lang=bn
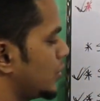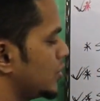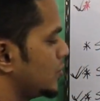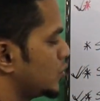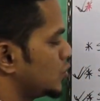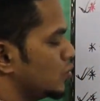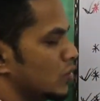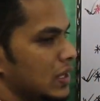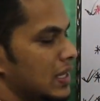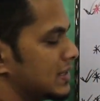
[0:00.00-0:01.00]
উপরে দেবো টু
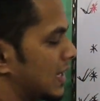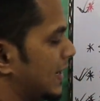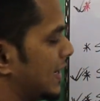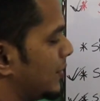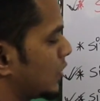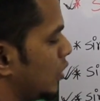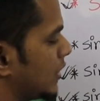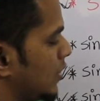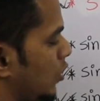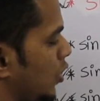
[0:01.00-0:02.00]
তাহলে এটা আমরা
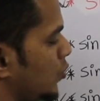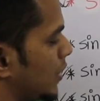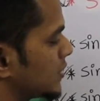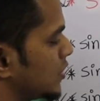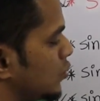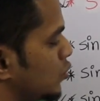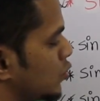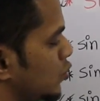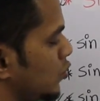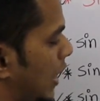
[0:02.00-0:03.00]
করলে কি হয় উপরে আছে রুট
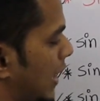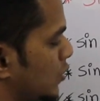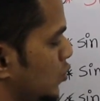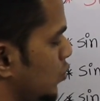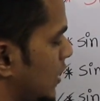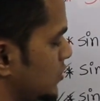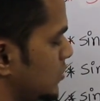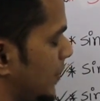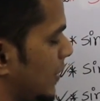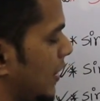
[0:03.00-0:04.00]
টু আর টুকে
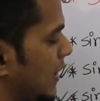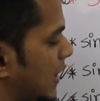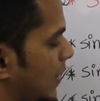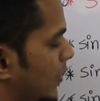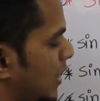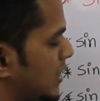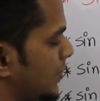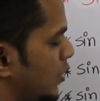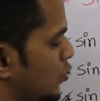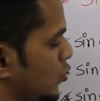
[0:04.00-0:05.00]
যদি আমরা এভাবে লিখতে
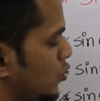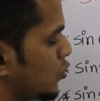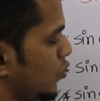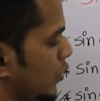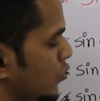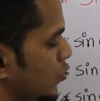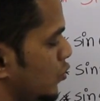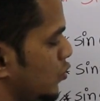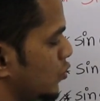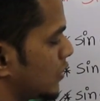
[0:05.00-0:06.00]
পারি রুট টু ইন্টু
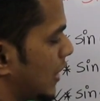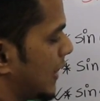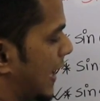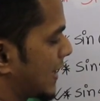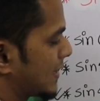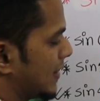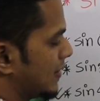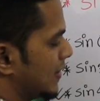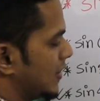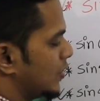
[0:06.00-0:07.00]
রুট টু তাহলে একটা
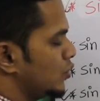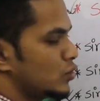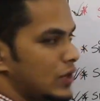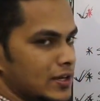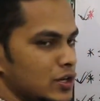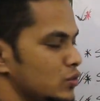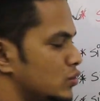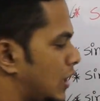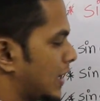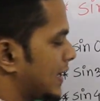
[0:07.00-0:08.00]
রুটটা একটা রুট
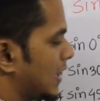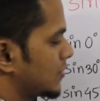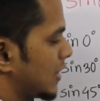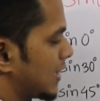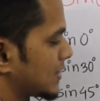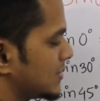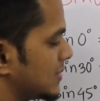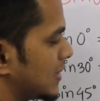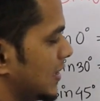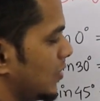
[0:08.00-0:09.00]
টু কাটা গেল তাহলে
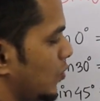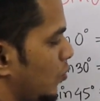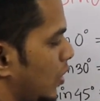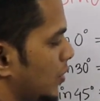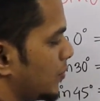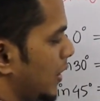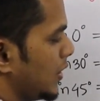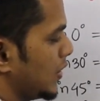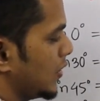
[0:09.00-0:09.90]
থাকতেছে কি ওয়ান বাই